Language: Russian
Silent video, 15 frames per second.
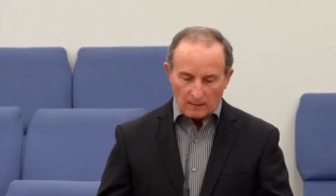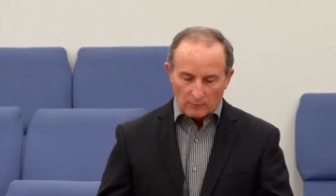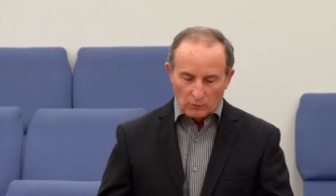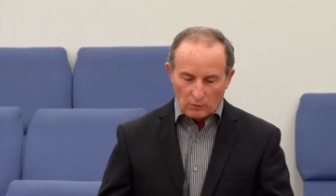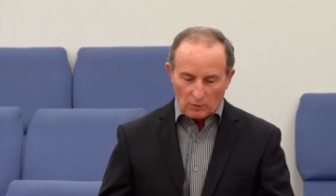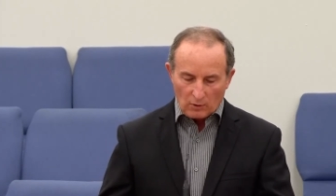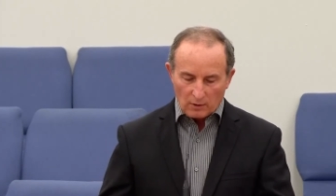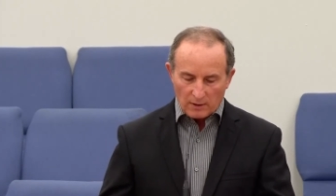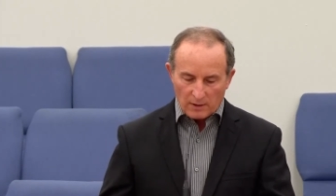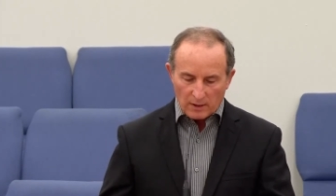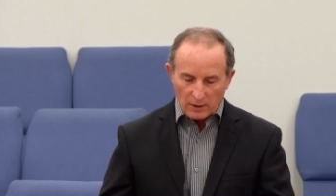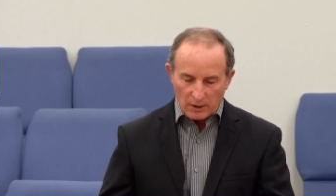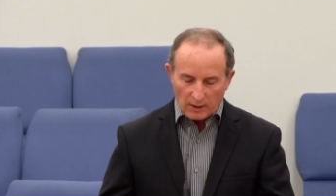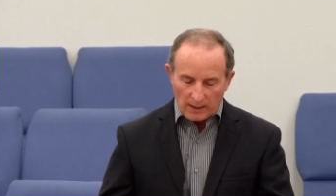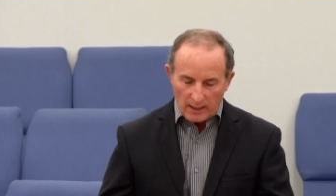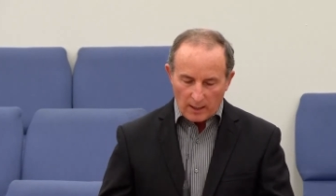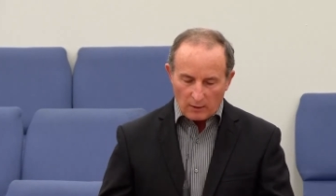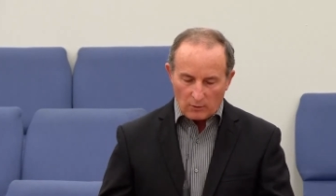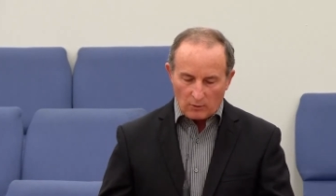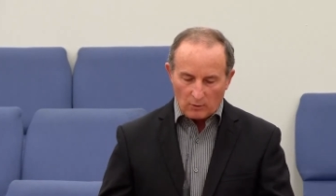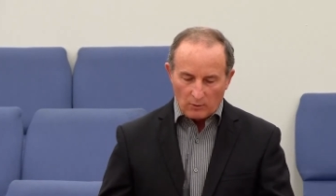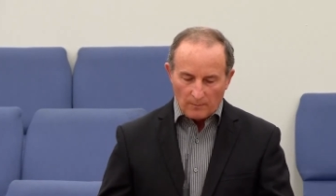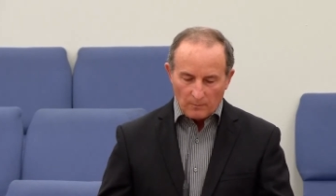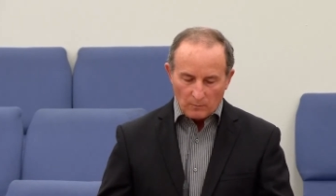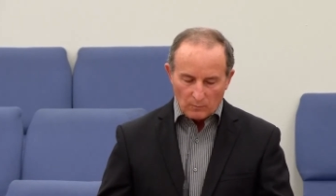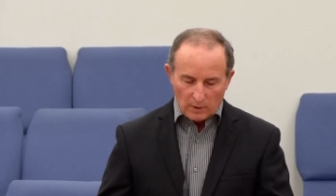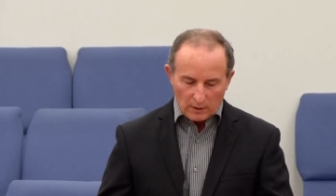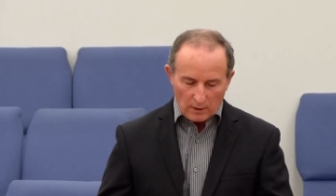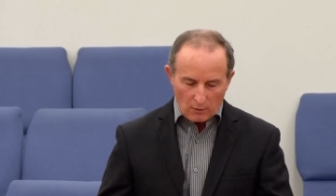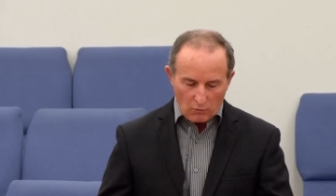Но, к сожалению,
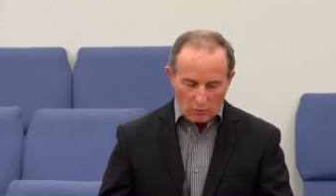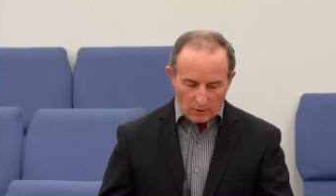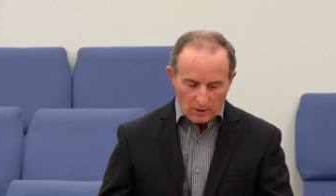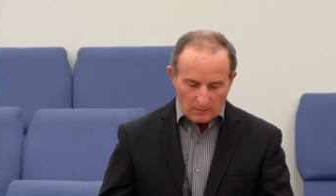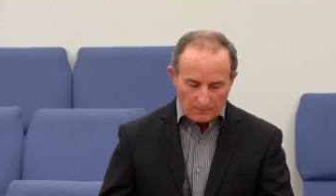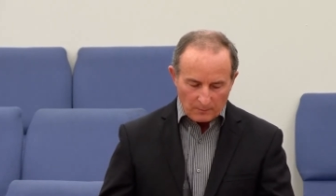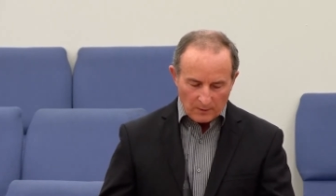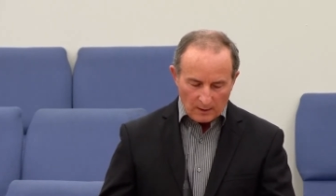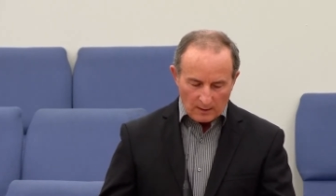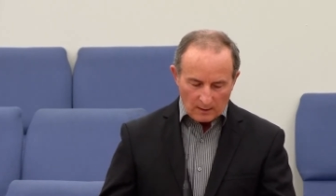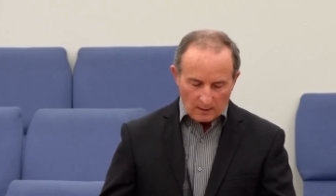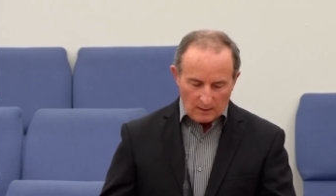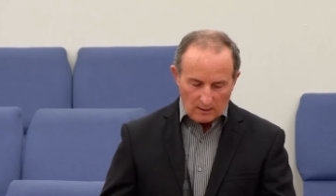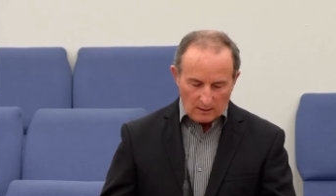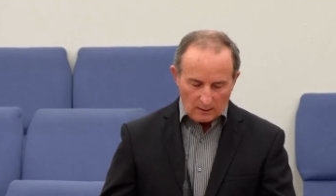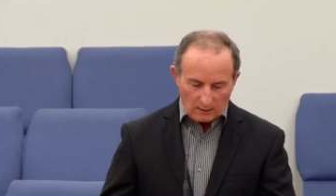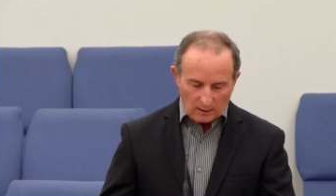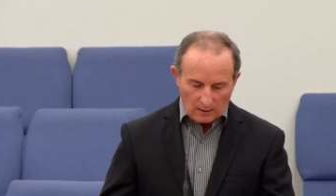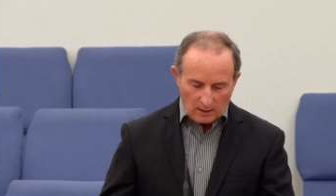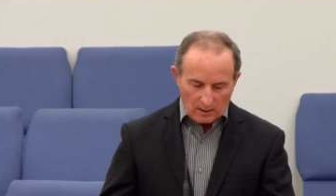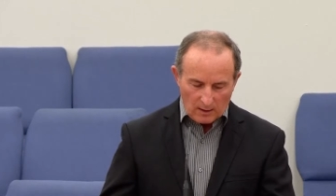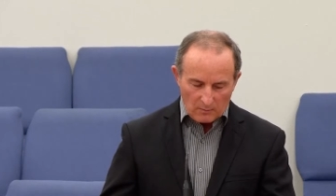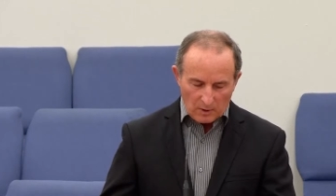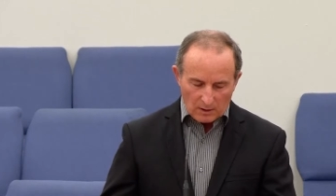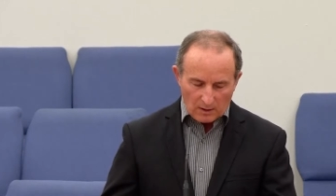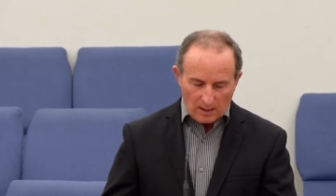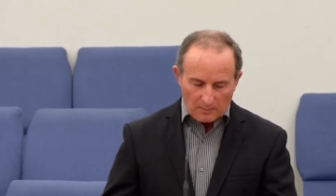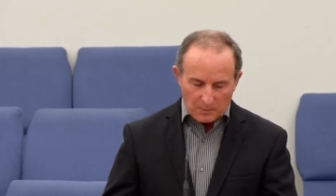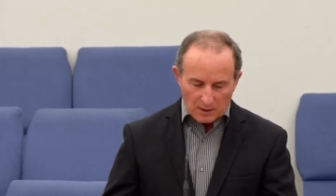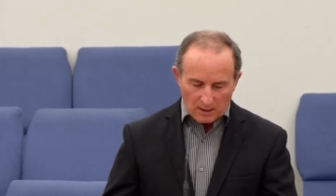мы находим и такие
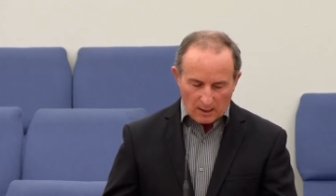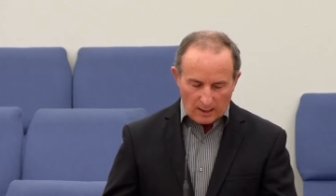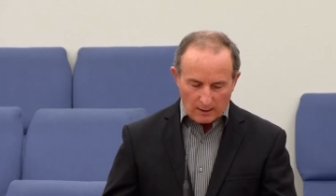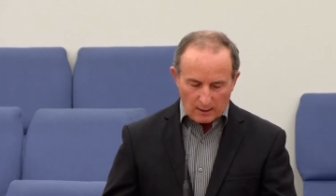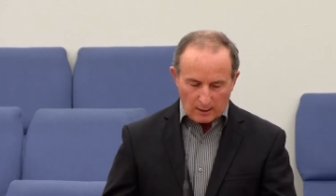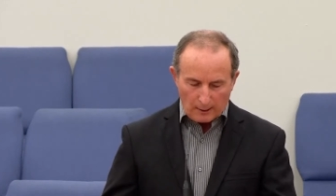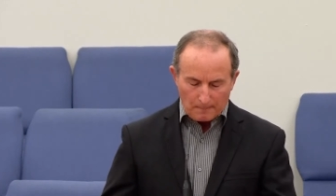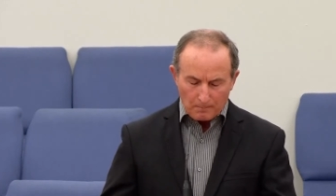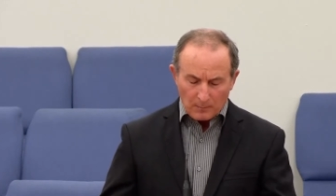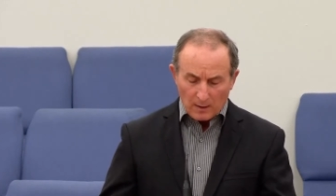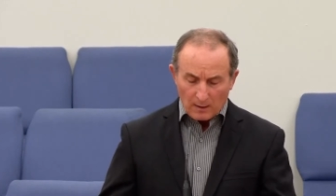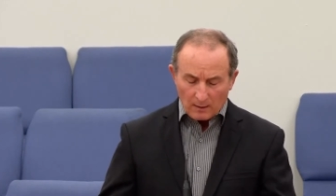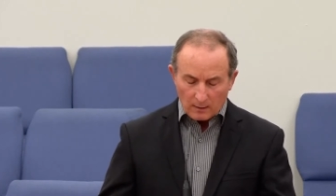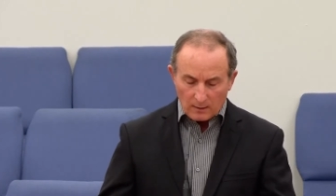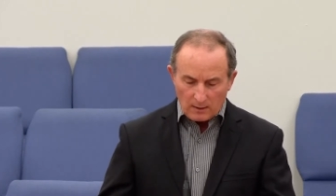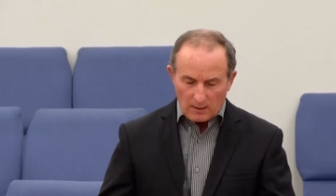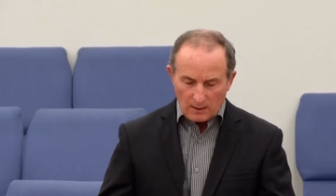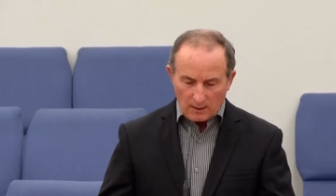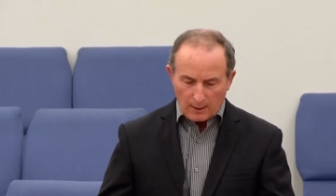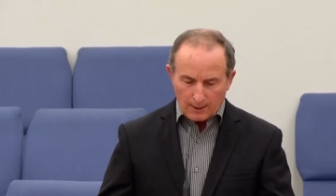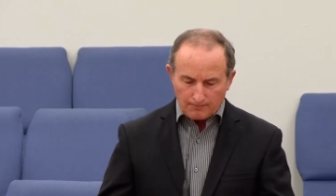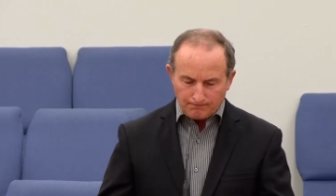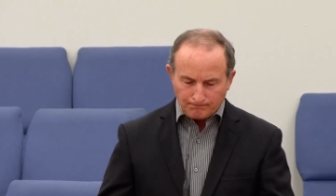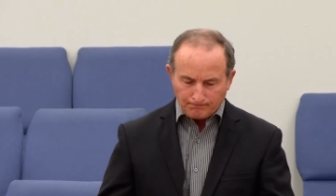места Писания, где